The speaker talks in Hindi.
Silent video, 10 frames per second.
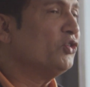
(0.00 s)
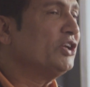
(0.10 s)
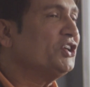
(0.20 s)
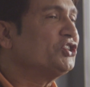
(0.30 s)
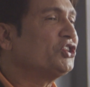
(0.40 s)

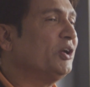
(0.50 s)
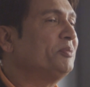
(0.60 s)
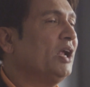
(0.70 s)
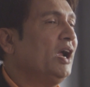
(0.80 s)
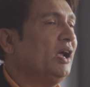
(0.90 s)
उनकी
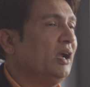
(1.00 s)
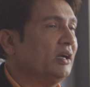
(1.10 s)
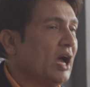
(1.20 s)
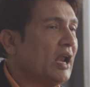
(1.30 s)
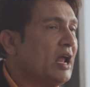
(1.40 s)
स्क्रिप्ट
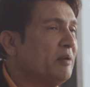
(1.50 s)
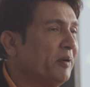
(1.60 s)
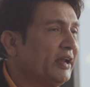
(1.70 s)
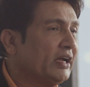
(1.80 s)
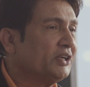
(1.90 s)
ढलान
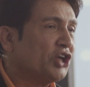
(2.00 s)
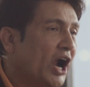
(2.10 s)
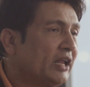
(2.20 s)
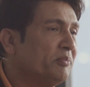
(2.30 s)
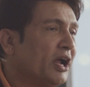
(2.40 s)
पर एक
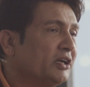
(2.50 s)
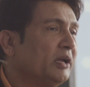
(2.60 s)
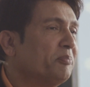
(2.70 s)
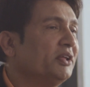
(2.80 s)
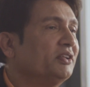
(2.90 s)
झाड़ी में
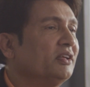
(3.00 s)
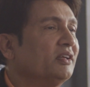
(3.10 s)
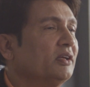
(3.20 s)
अटकी पड़ी थी